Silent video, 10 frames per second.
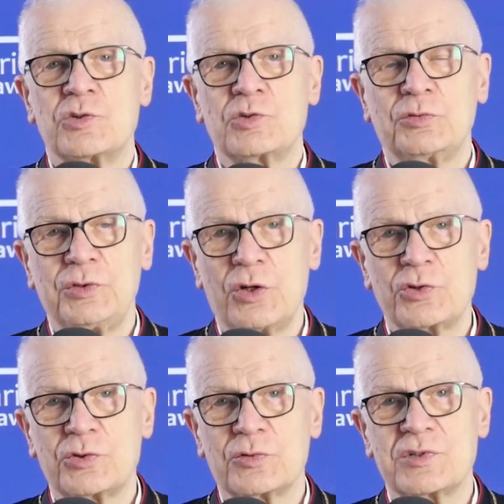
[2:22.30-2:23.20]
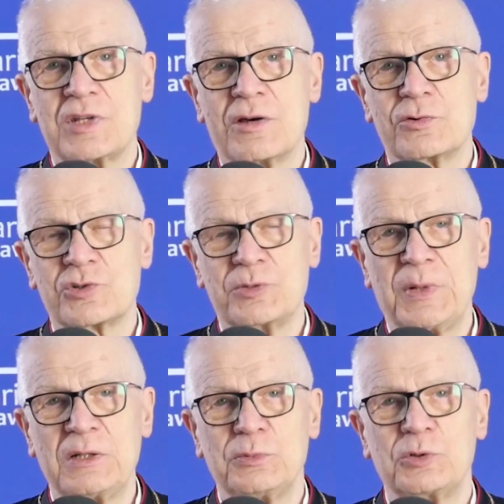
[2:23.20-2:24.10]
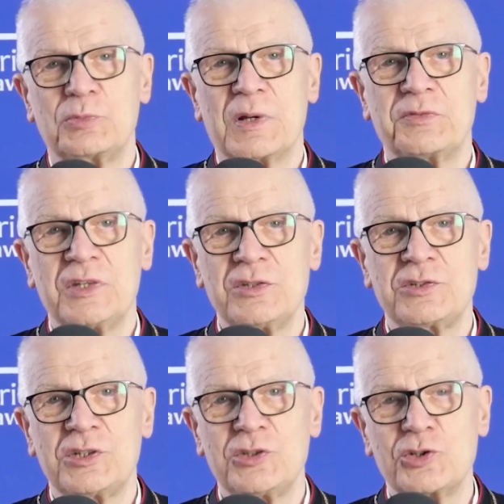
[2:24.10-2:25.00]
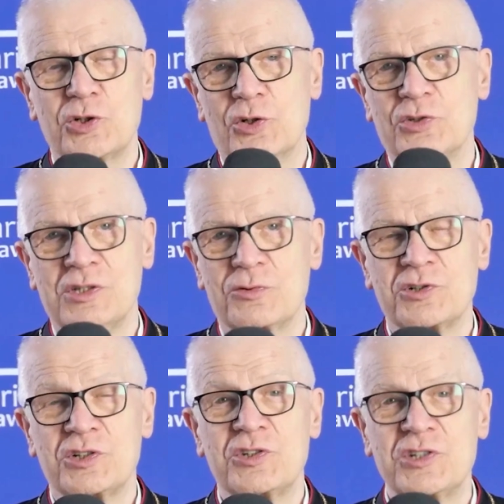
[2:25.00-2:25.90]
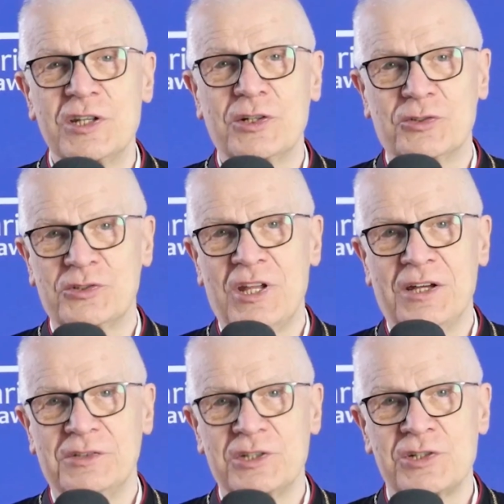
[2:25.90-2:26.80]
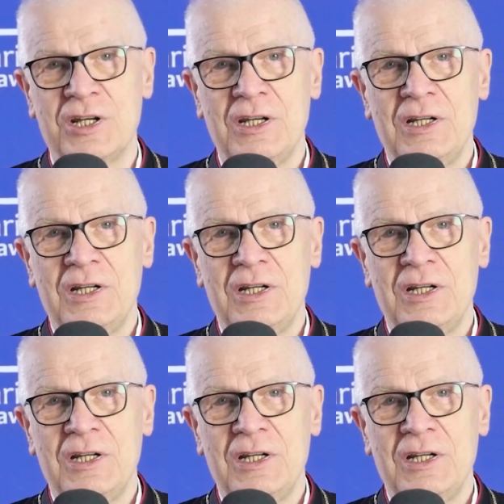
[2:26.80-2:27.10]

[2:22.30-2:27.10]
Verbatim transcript: z ufnością całą, że Pan Bóg ma więcej niż rozdał, że chce rozdawać.